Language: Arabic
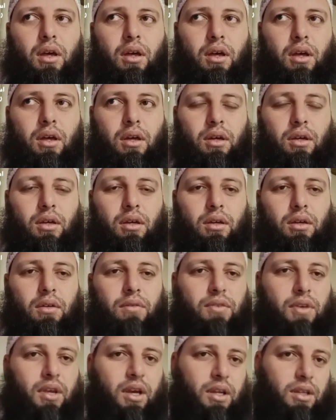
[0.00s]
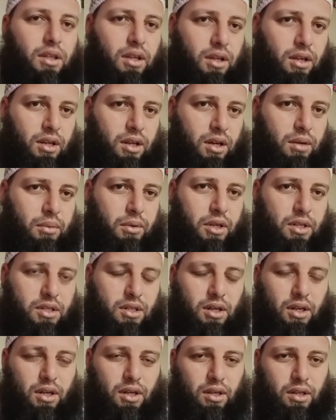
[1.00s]
آه، في هذه الأونة
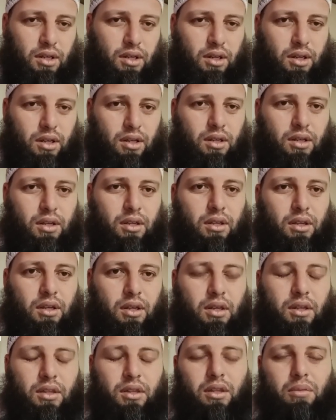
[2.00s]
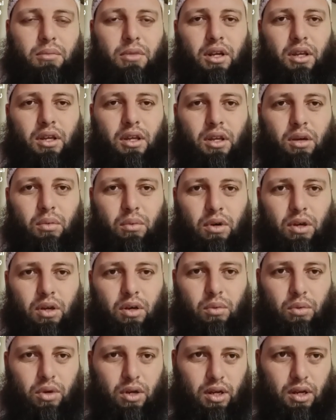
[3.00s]
الأخيرة كثير من الإخوة
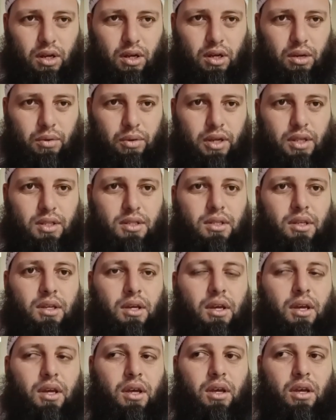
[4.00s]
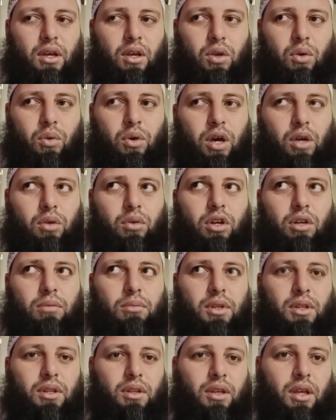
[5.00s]
والأخوات يعانون
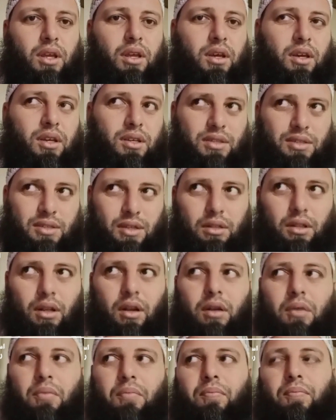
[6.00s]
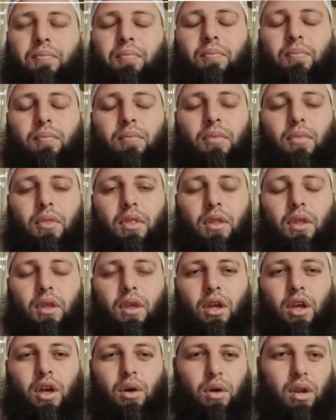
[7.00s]
من ضيق الصدر
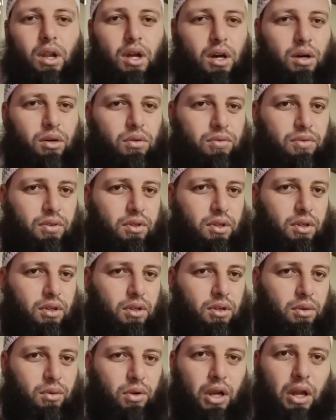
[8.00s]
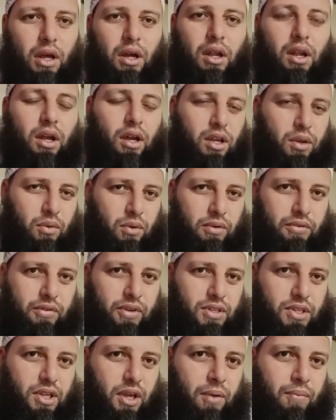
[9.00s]
والخوف والقلق
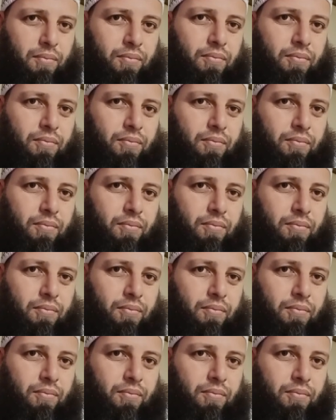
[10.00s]
والفزع